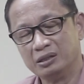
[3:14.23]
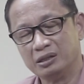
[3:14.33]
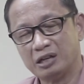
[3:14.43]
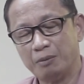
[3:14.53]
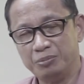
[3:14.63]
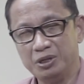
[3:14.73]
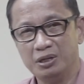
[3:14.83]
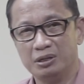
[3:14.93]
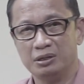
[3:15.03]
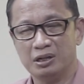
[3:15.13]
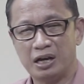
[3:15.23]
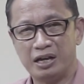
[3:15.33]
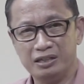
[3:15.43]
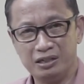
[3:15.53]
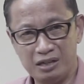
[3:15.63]
tetapi
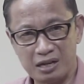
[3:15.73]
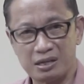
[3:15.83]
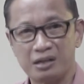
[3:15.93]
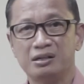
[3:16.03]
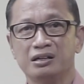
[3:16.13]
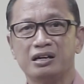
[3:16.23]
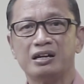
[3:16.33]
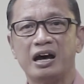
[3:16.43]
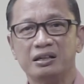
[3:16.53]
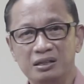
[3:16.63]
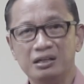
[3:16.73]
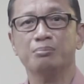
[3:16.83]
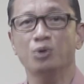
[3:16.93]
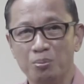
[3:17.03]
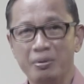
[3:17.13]
hanya didasari dengan hati
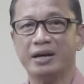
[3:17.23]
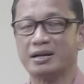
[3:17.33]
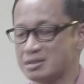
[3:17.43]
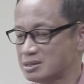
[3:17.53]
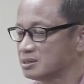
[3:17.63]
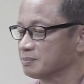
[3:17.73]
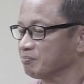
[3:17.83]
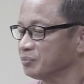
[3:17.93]
yang belum beres.